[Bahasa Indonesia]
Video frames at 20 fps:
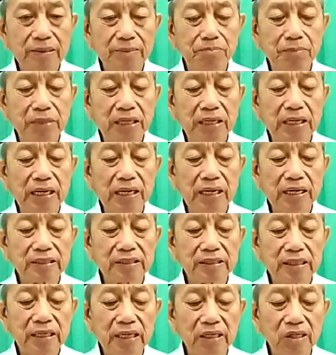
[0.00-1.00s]

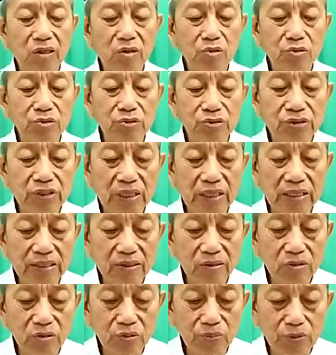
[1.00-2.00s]
mengartikan hunsa
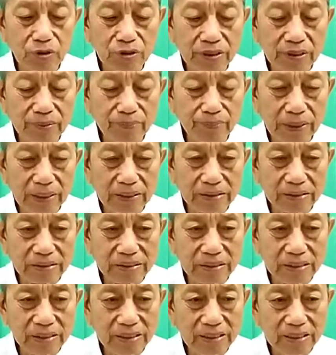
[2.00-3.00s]
niku mboten
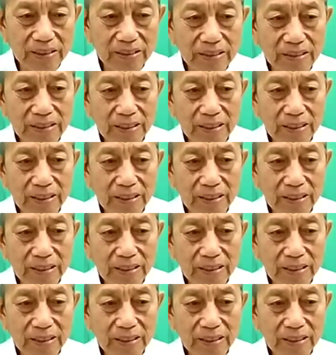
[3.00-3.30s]
banci